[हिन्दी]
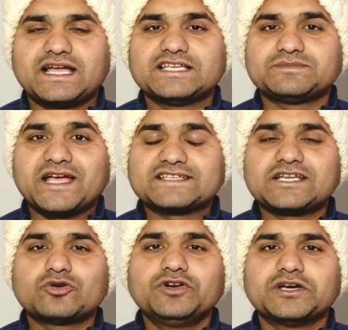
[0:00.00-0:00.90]
है इसमें
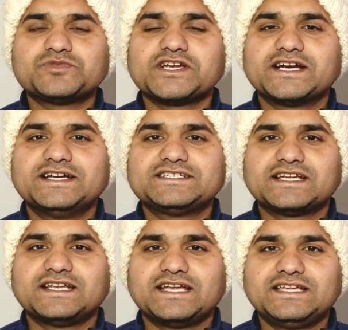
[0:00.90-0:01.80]
ऐसा कोई टर्म्स एंड
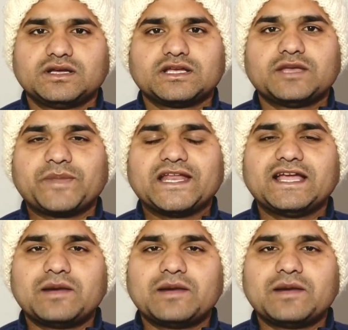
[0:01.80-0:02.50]
कंडीशन नहीं है कि पहले